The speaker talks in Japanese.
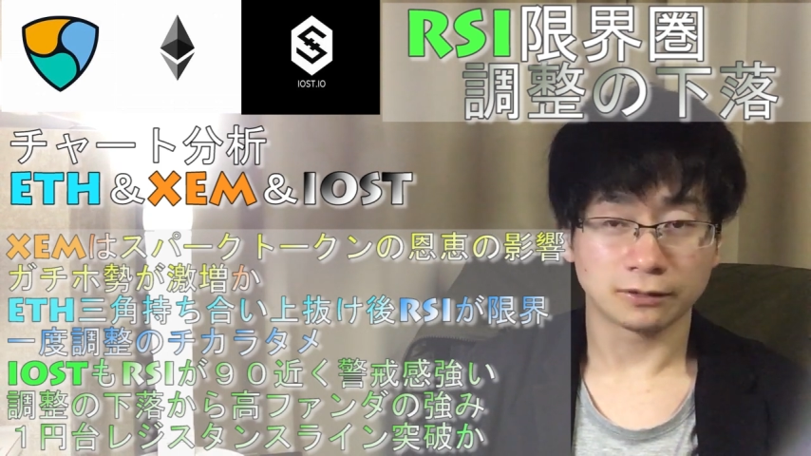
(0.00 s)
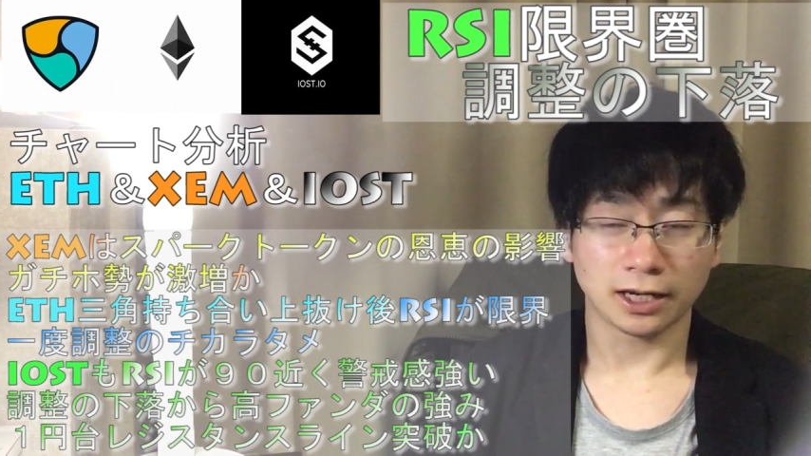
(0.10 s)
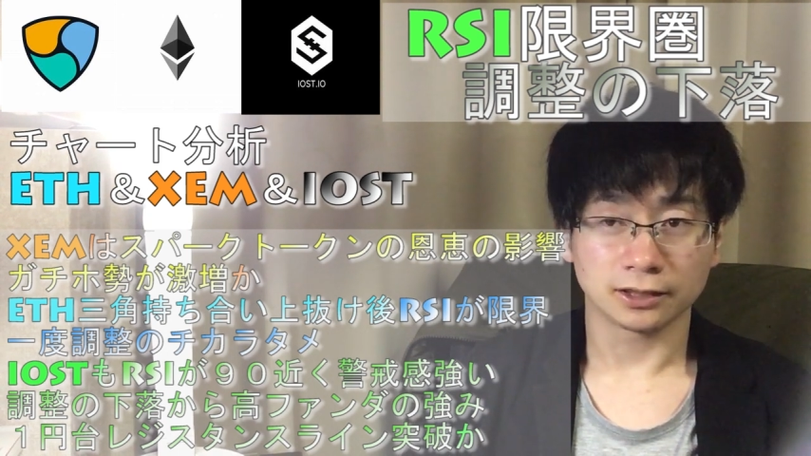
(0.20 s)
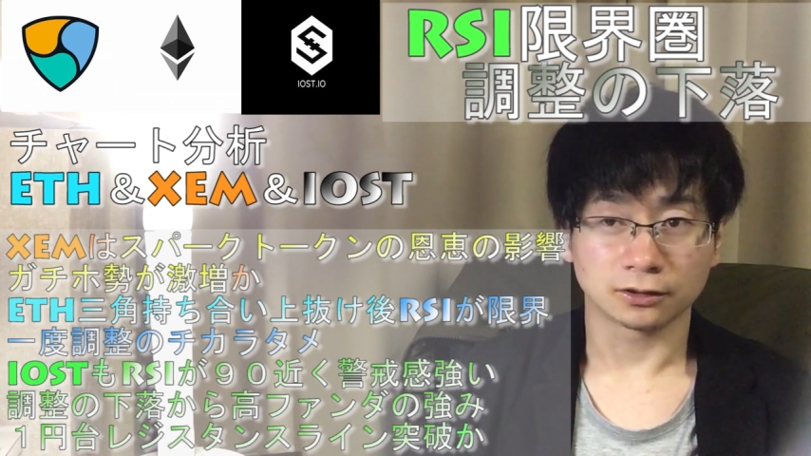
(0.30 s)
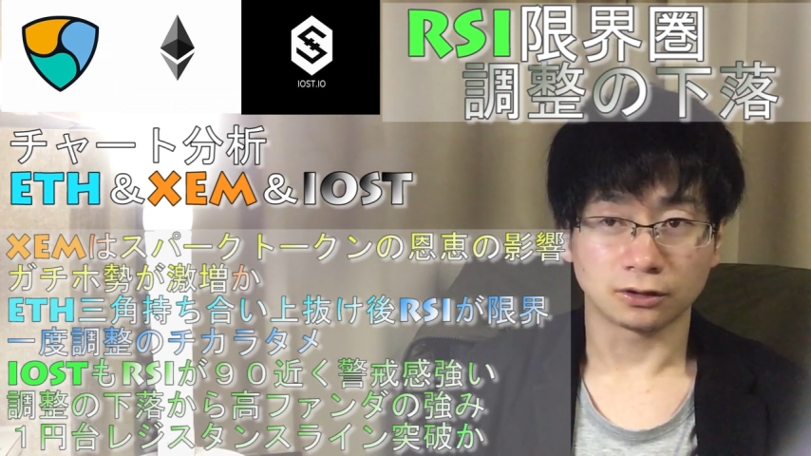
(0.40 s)

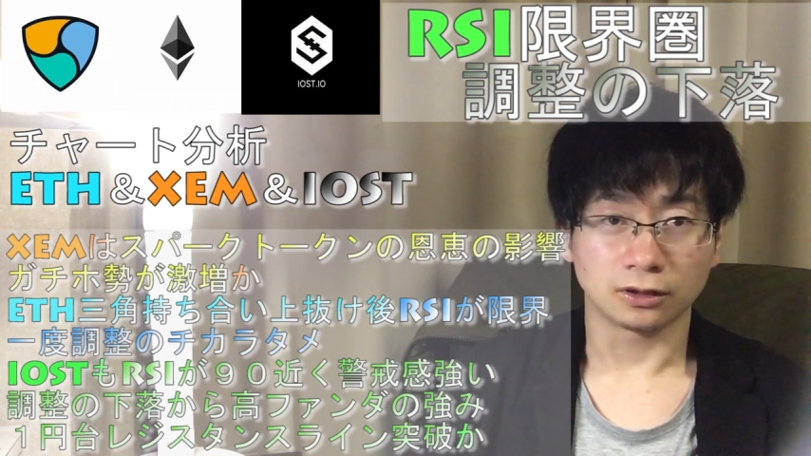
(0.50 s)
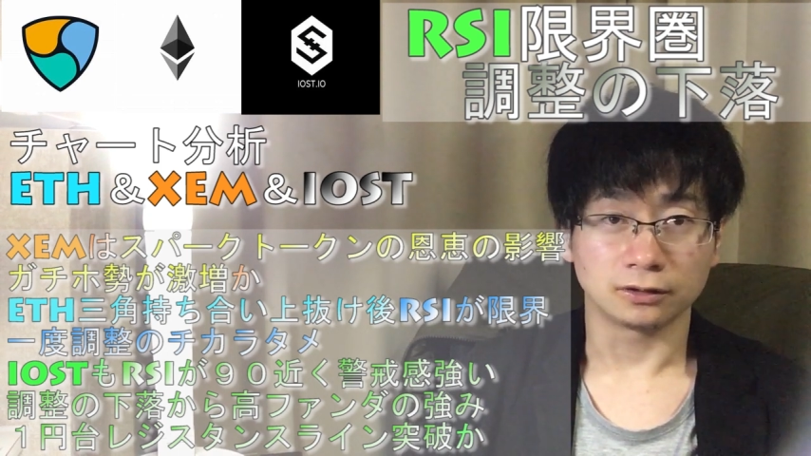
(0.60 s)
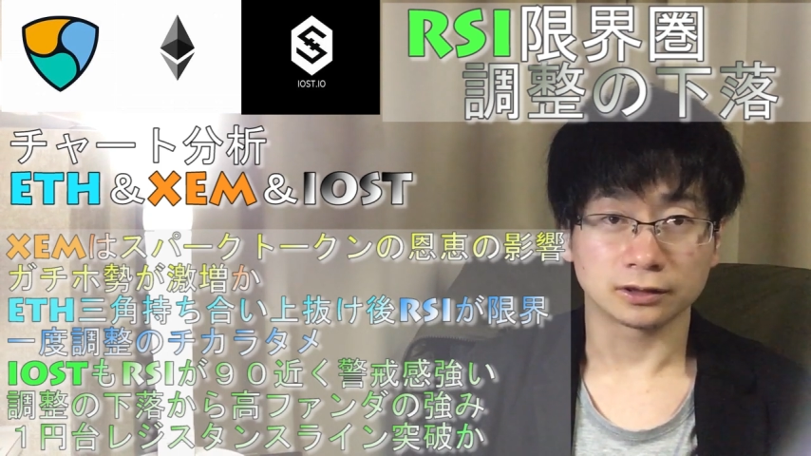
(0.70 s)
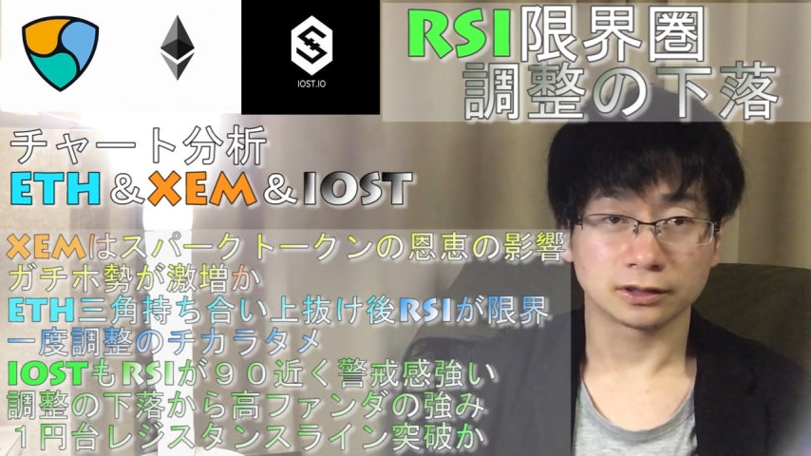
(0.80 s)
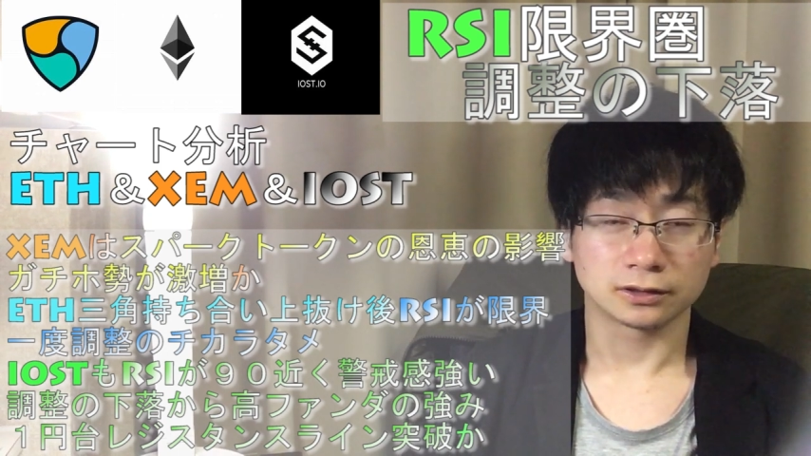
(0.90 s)
はそ
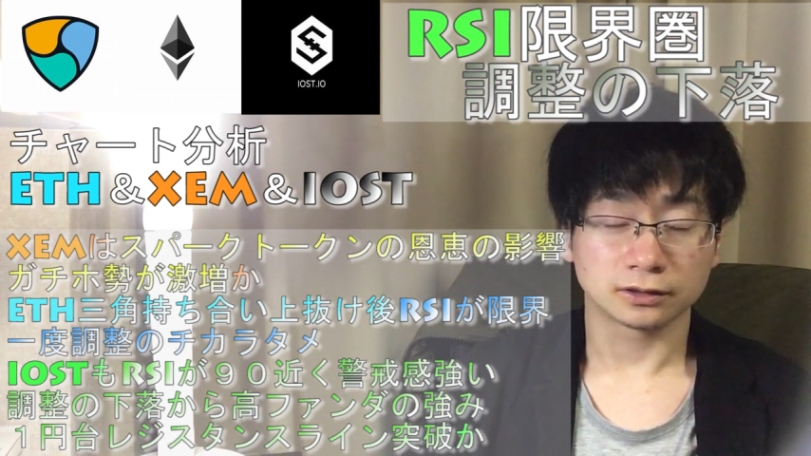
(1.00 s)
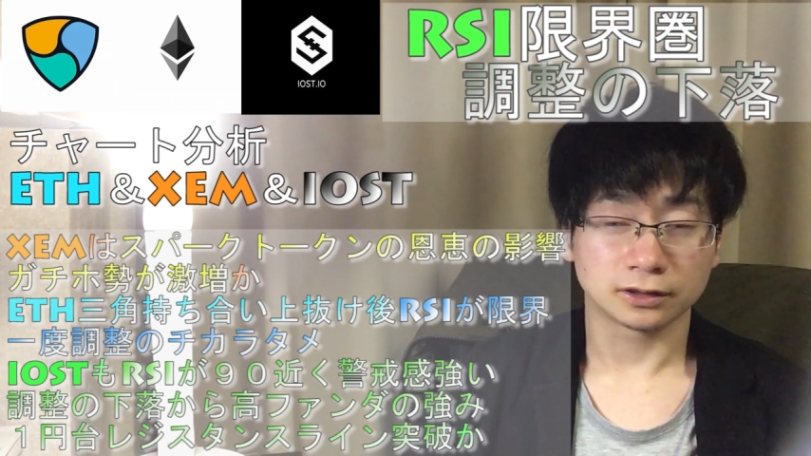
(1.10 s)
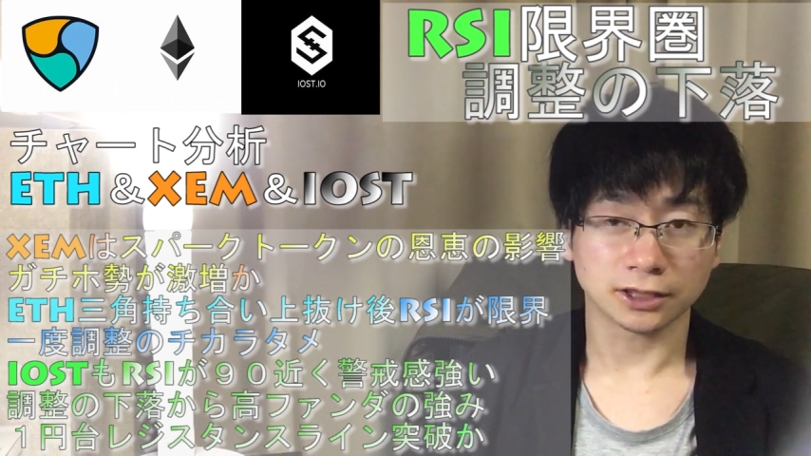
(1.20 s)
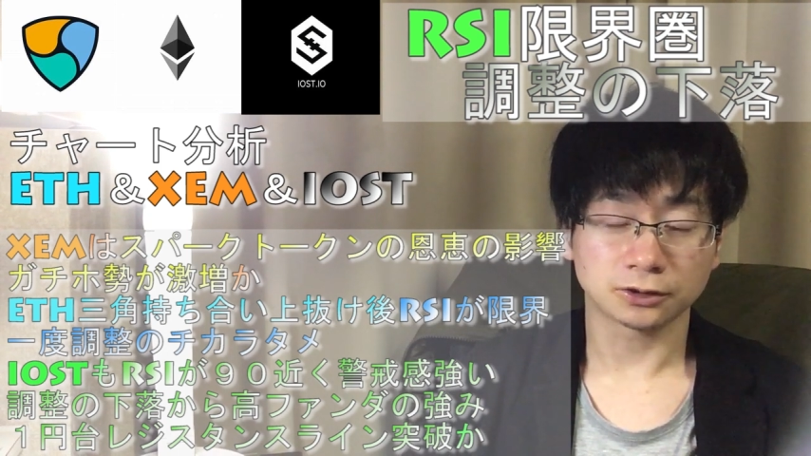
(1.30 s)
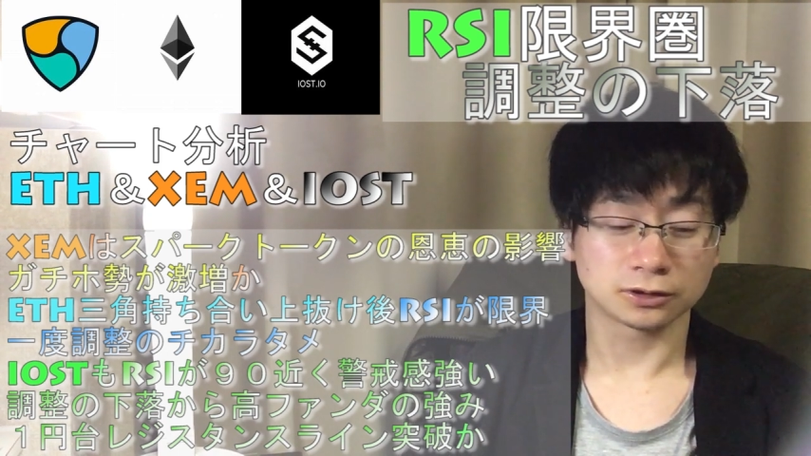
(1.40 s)
の
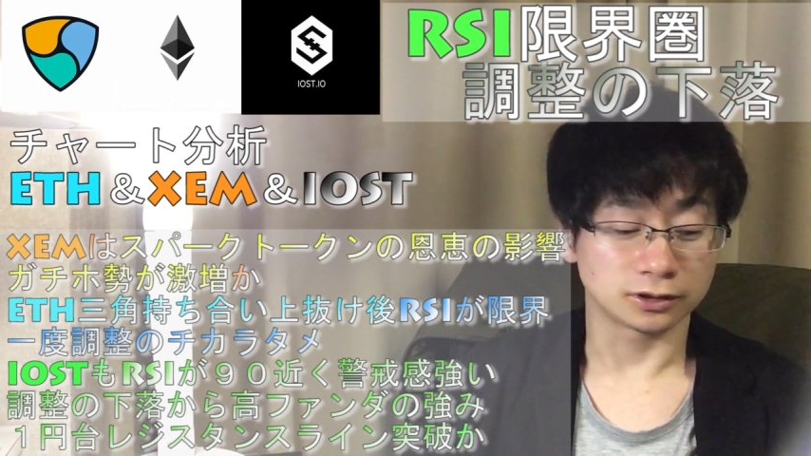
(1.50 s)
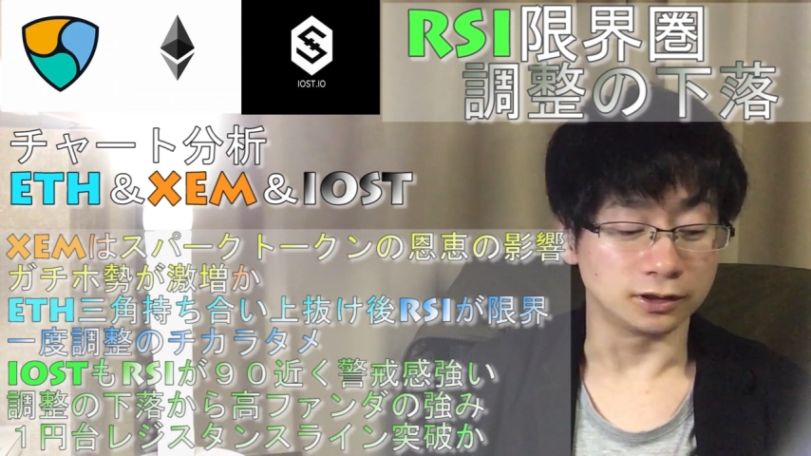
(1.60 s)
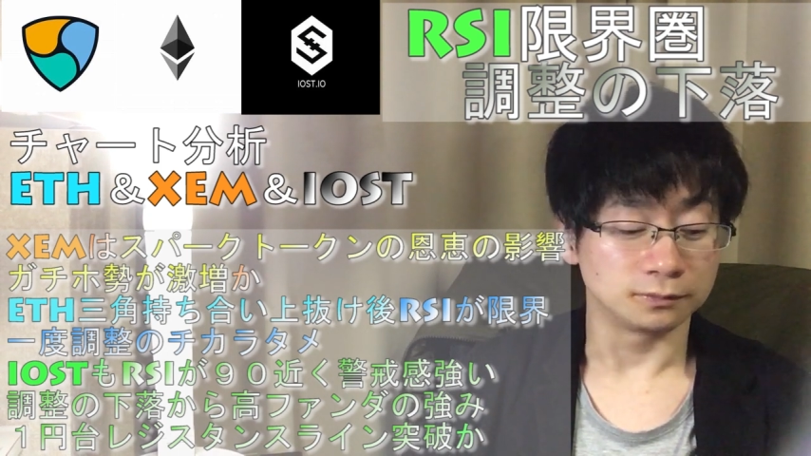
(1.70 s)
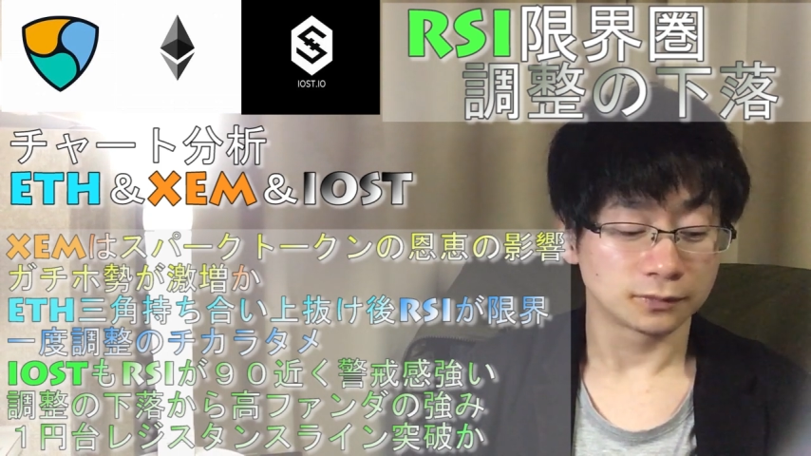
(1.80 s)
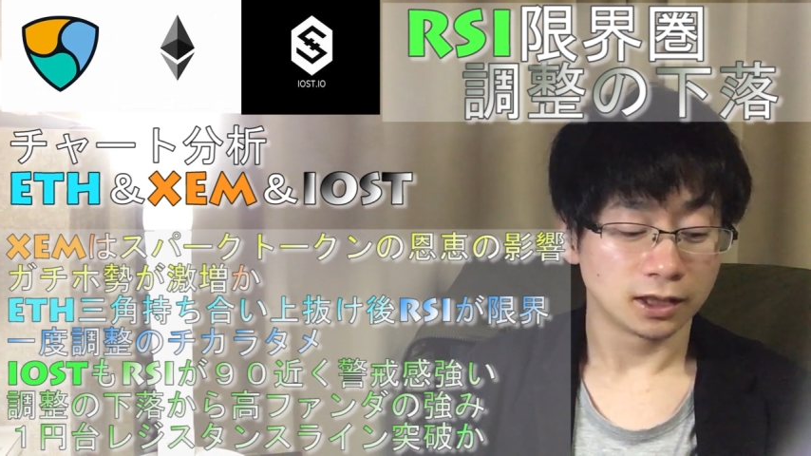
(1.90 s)
ガチをする、